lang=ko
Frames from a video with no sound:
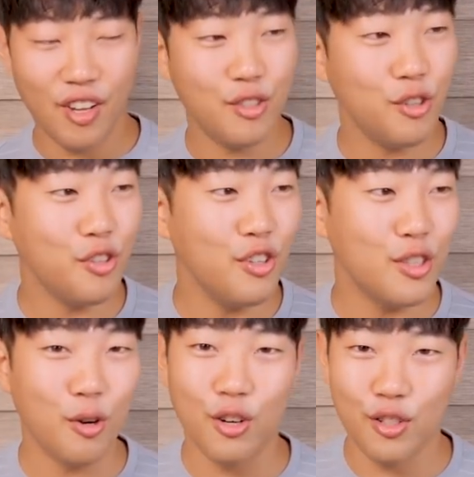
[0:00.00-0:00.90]
서 있었는데
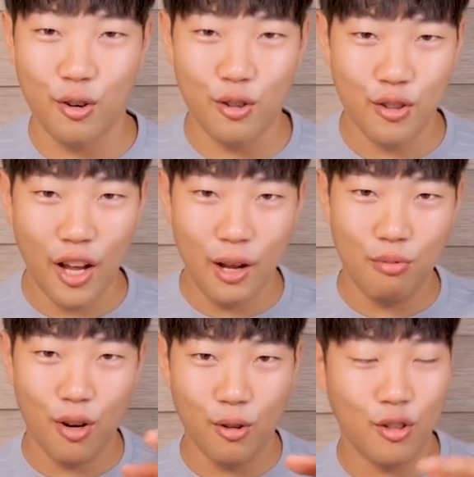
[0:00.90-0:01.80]
저기서 어,
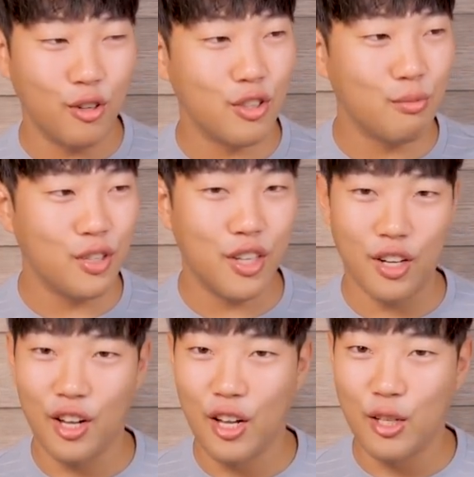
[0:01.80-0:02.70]
테이블에 어떤 여자분이
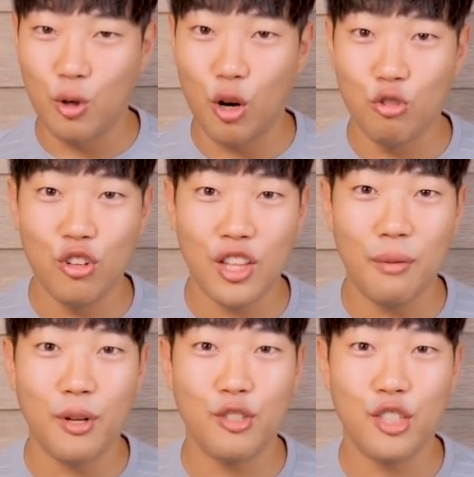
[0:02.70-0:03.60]
저랑 눈이
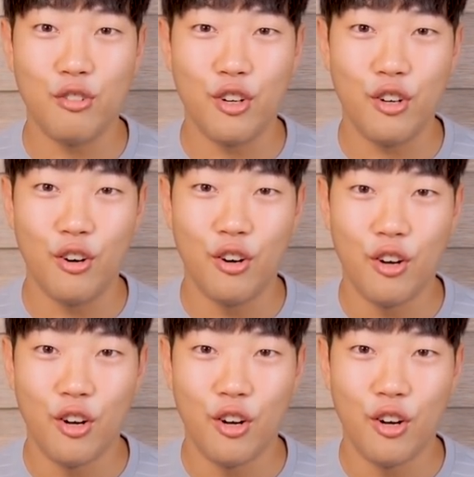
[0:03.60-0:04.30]
딱 마주친 거예요.